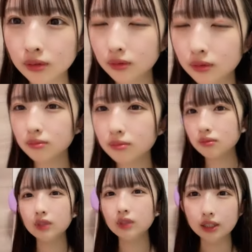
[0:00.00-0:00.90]
えー、明
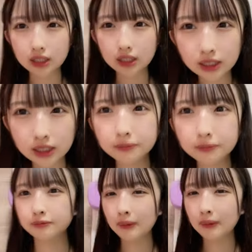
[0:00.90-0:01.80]
日あれ明日
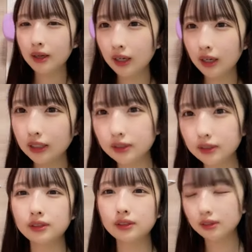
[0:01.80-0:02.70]
明後日か
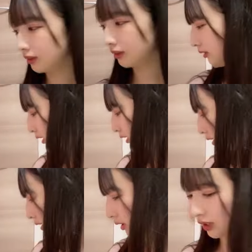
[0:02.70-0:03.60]
あれこれ
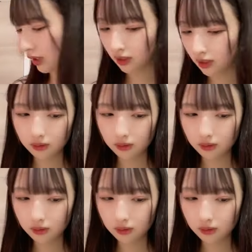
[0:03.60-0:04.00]
いつだっけ